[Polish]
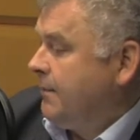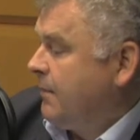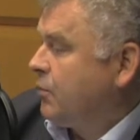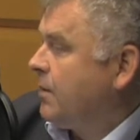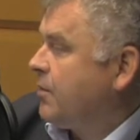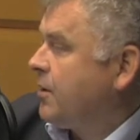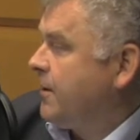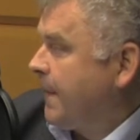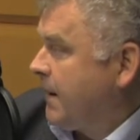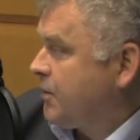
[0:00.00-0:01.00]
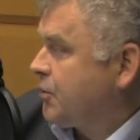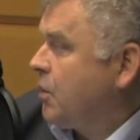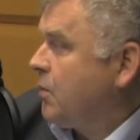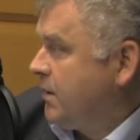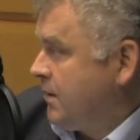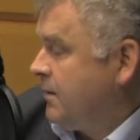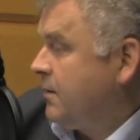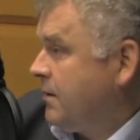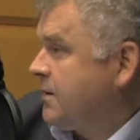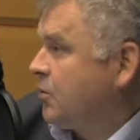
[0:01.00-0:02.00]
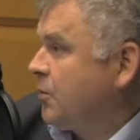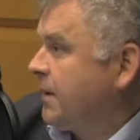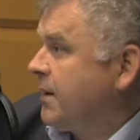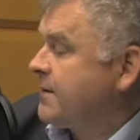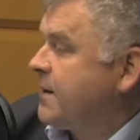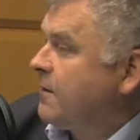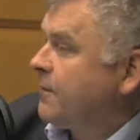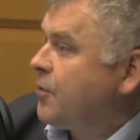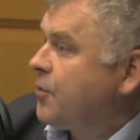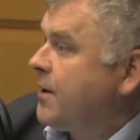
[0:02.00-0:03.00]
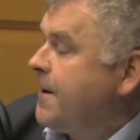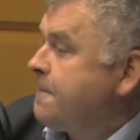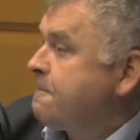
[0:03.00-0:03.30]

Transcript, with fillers: mam tu na myśli y, szkoły i, i Centrum Paderewskiego w Kończnej,